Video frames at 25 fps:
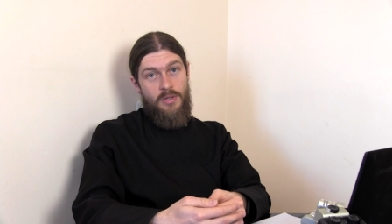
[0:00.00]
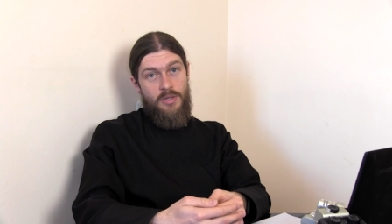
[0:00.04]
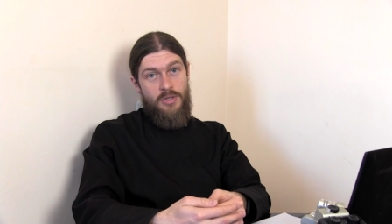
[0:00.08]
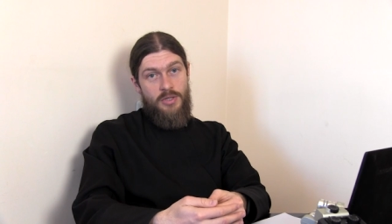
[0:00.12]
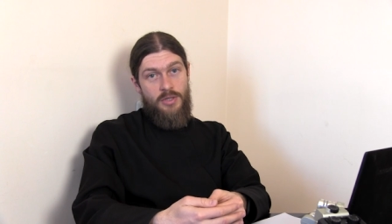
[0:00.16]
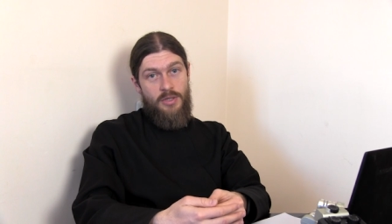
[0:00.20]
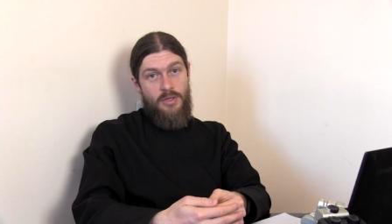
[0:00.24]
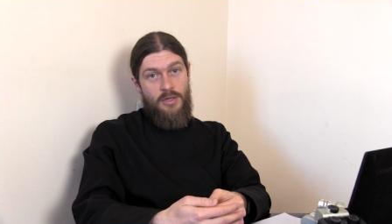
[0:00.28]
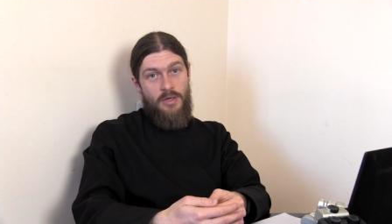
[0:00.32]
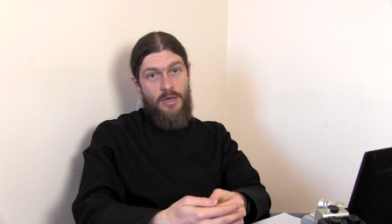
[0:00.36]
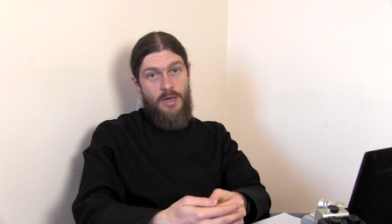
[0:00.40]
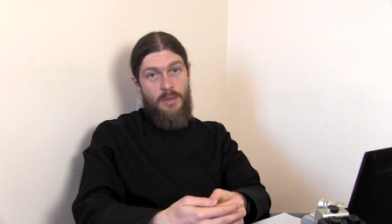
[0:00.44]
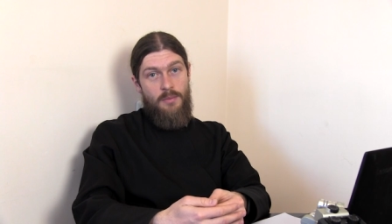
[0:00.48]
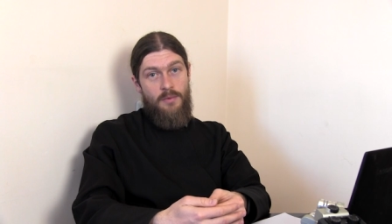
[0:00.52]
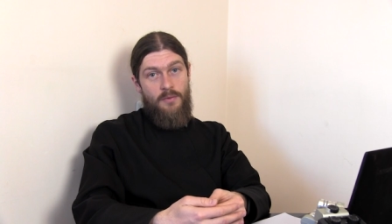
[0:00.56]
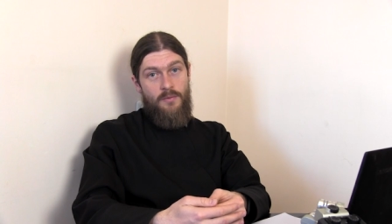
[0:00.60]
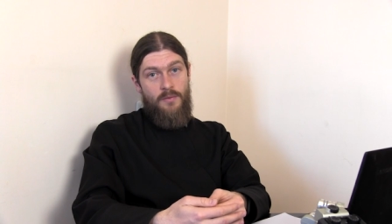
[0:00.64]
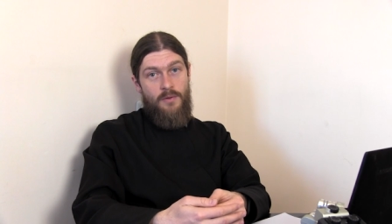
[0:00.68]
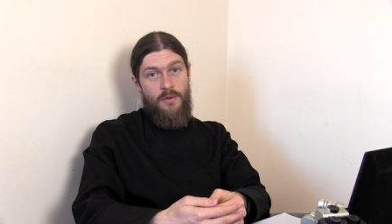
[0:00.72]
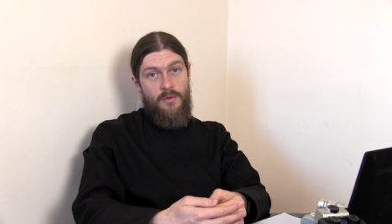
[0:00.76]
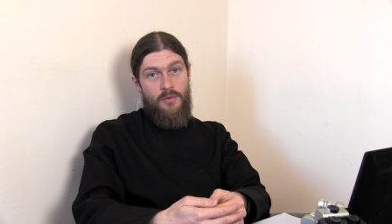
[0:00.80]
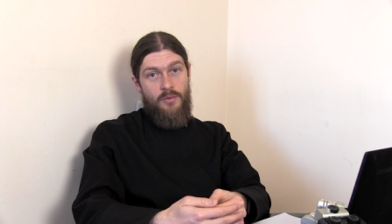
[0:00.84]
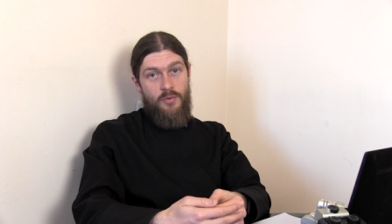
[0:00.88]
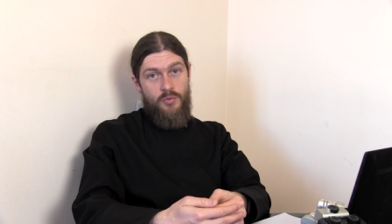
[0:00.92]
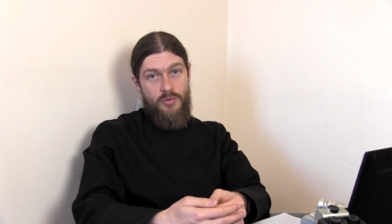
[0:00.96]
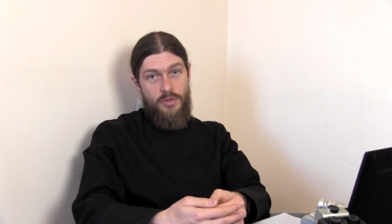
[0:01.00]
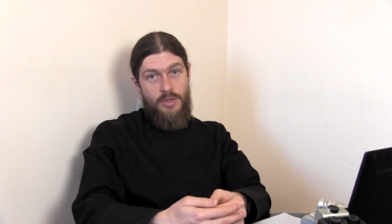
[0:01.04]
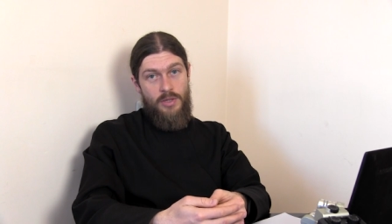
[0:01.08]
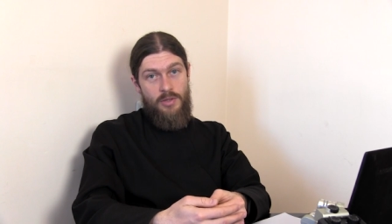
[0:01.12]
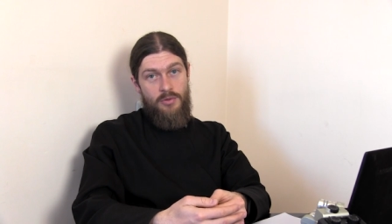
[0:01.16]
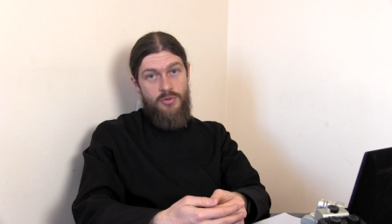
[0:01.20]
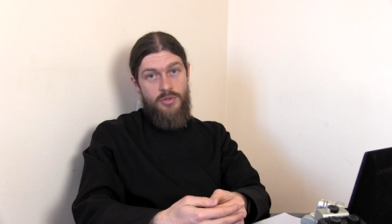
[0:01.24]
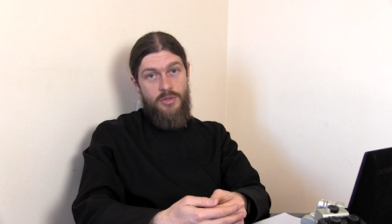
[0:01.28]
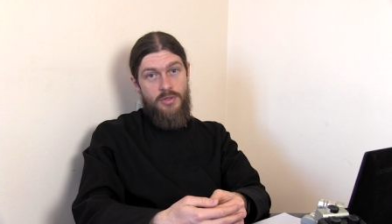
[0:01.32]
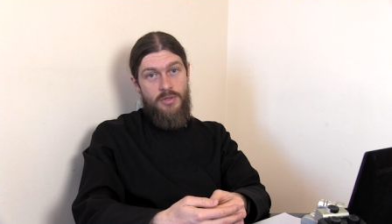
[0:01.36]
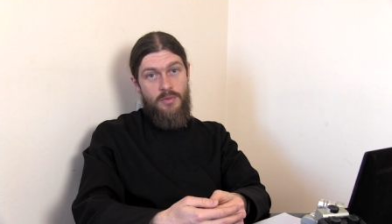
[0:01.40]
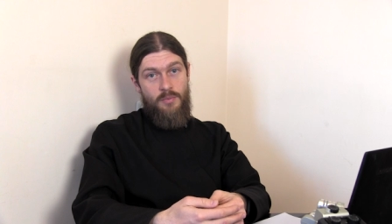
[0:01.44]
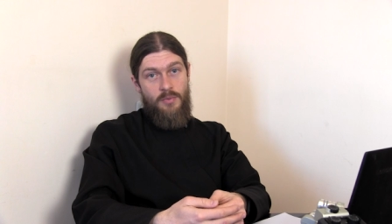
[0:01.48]
наших храмов,
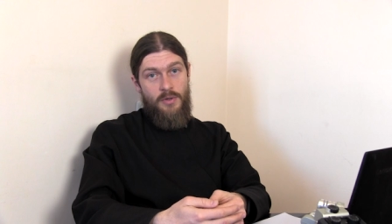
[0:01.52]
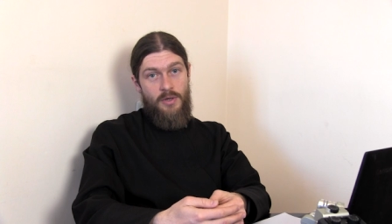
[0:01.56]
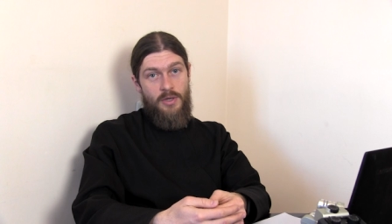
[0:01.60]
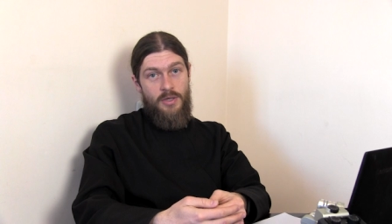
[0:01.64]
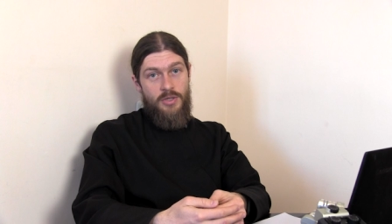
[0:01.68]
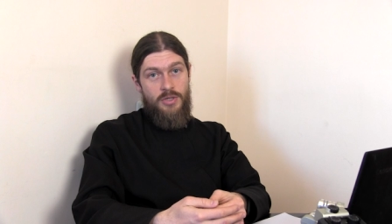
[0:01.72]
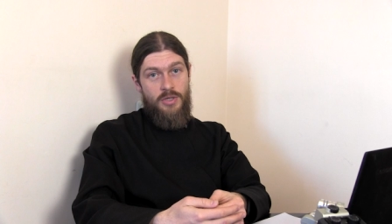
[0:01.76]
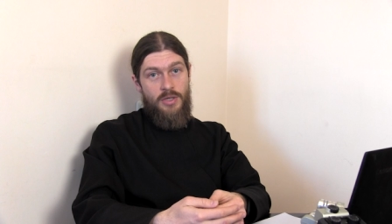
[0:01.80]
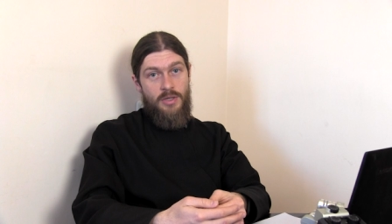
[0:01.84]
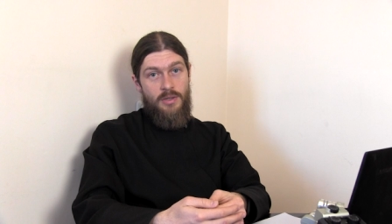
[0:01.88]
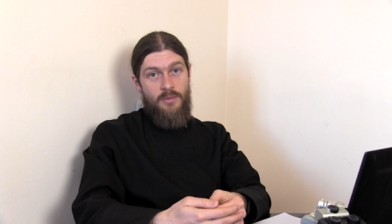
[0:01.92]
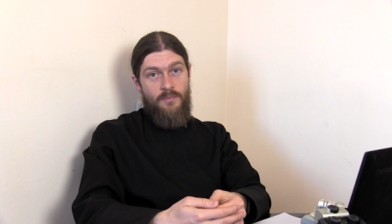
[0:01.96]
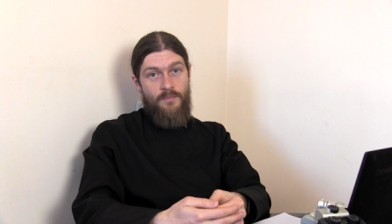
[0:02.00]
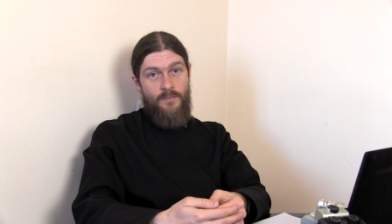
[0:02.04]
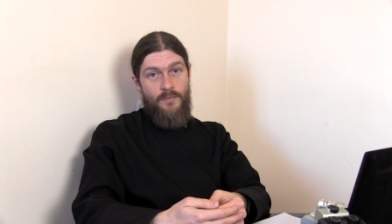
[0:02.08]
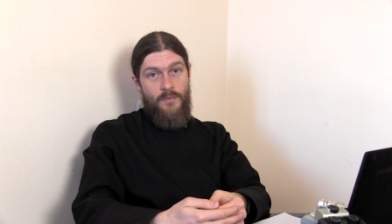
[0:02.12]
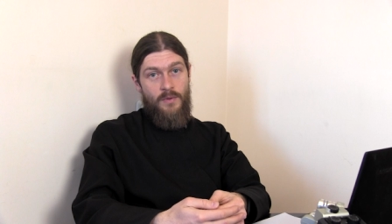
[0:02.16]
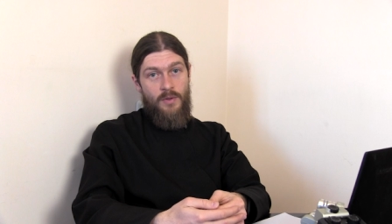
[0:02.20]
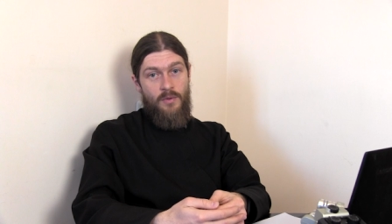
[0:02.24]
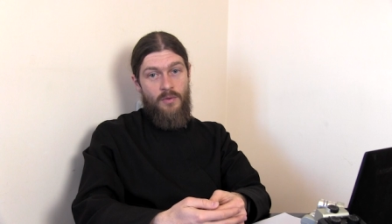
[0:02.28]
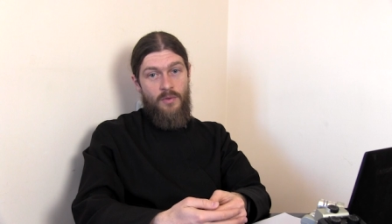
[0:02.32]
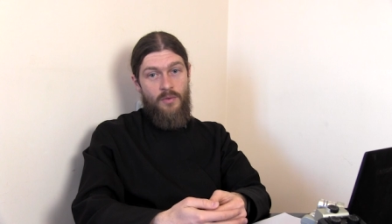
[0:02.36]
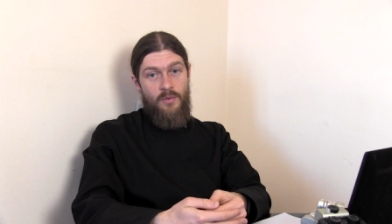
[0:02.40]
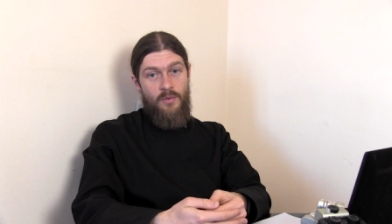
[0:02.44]
нуждающихся прихожанам.